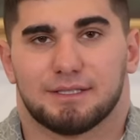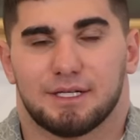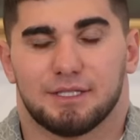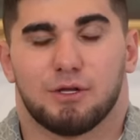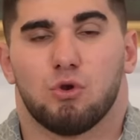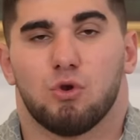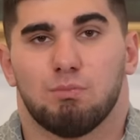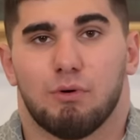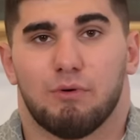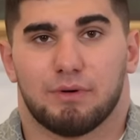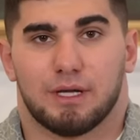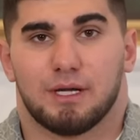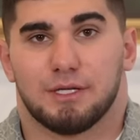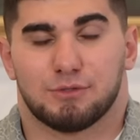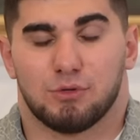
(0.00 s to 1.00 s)
открытие любого
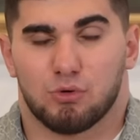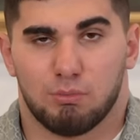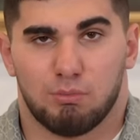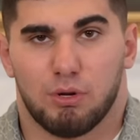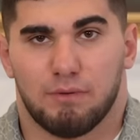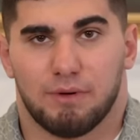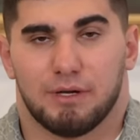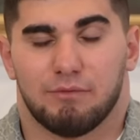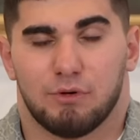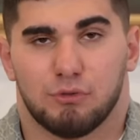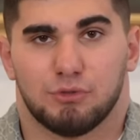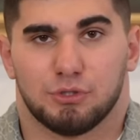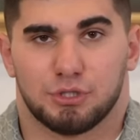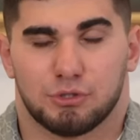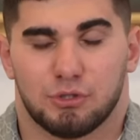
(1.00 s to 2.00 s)
количества рублевых и
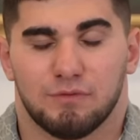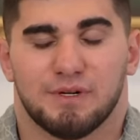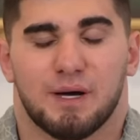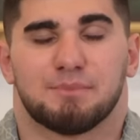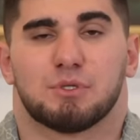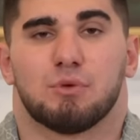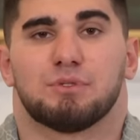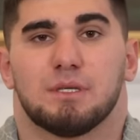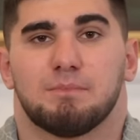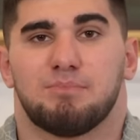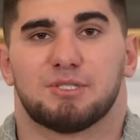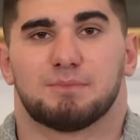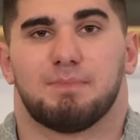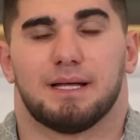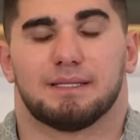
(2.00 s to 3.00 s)
валютных счетов абсолютно
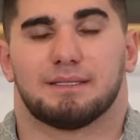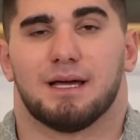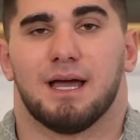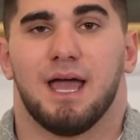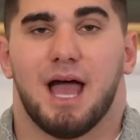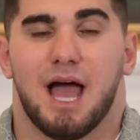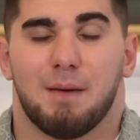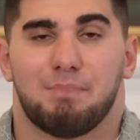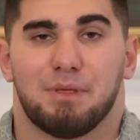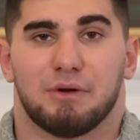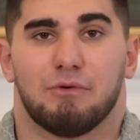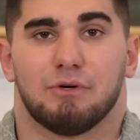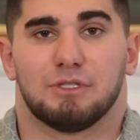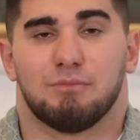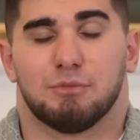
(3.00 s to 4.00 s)
бесплатно, а
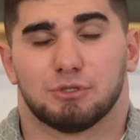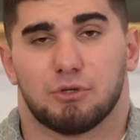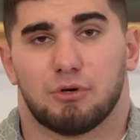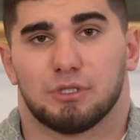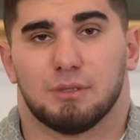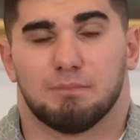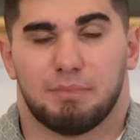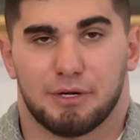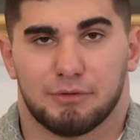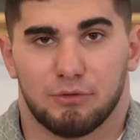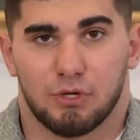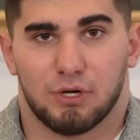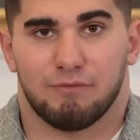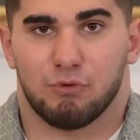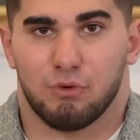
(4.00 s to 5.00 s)
переводы международным
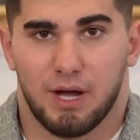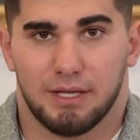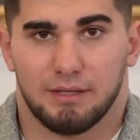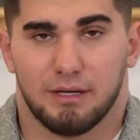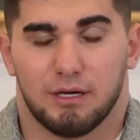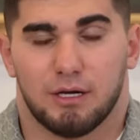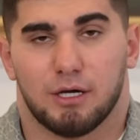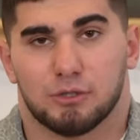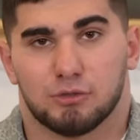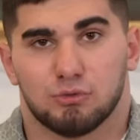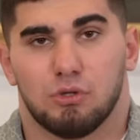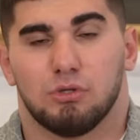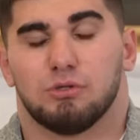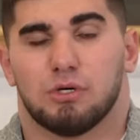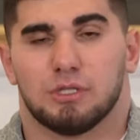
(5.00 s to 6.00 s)
партнерам в юанях от
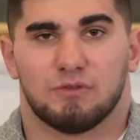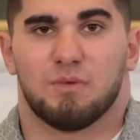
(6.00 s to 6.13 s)
0 до